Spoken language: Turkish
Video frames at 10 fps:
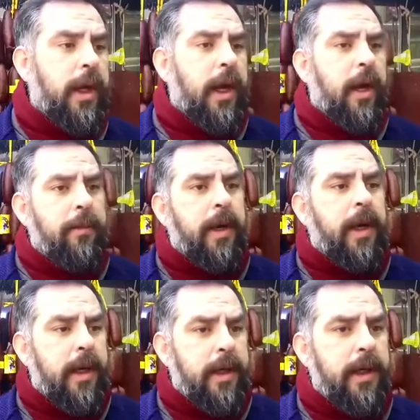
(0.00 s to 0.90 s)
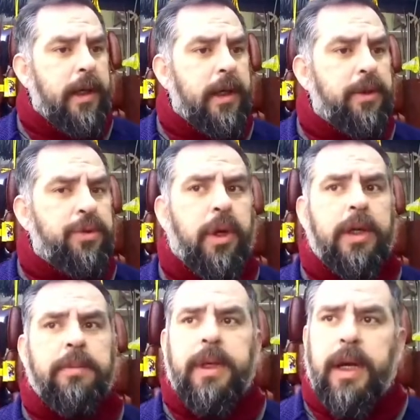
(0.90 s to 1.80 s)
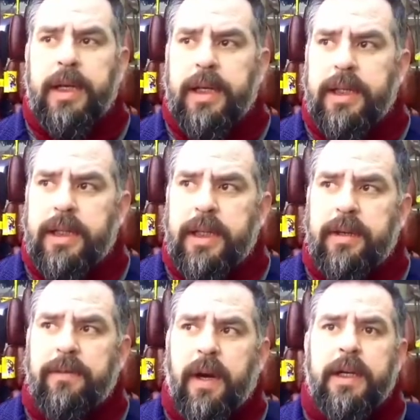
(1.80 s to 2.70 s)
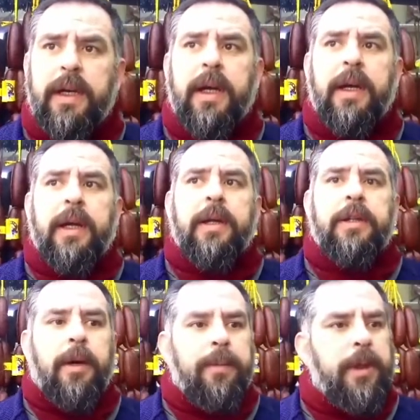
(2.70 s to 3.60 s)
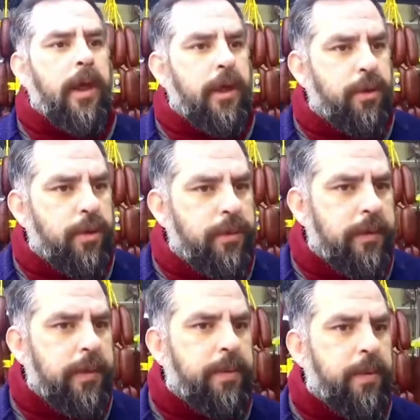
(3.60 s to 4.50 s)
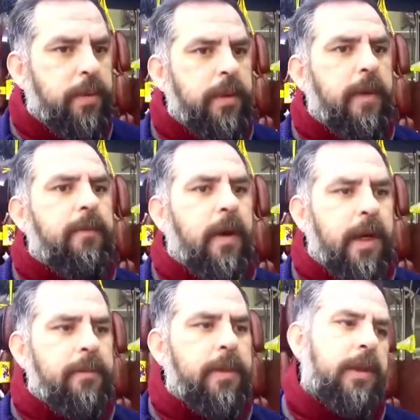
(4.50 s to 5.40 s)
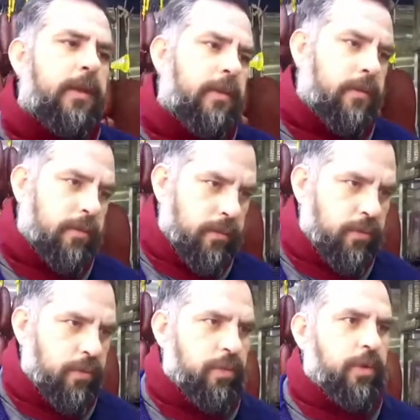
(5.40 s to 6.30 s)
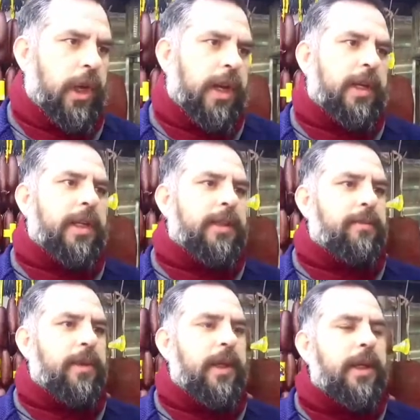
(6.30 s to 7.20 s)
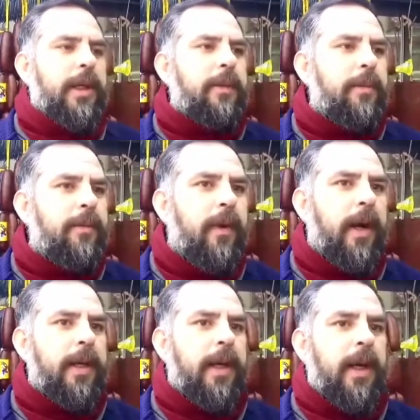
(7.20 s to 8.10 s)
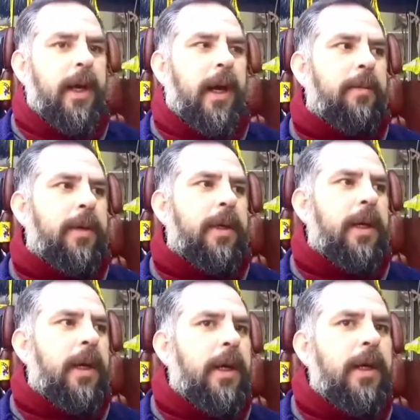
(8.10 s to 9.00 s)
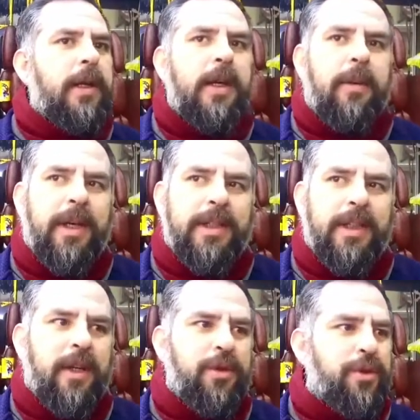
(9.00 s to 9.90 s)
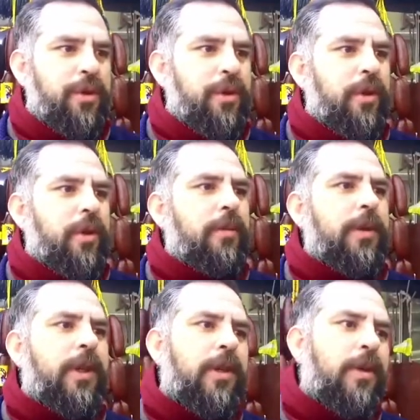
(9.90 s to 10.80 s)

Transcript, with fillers: Ama haliyle şu an bir hareketlilik var. Tabii ekonomik bir problem var mı? Herkesin bildiği gibi var. Ama e, gramajlar düşüyor. Bir kilo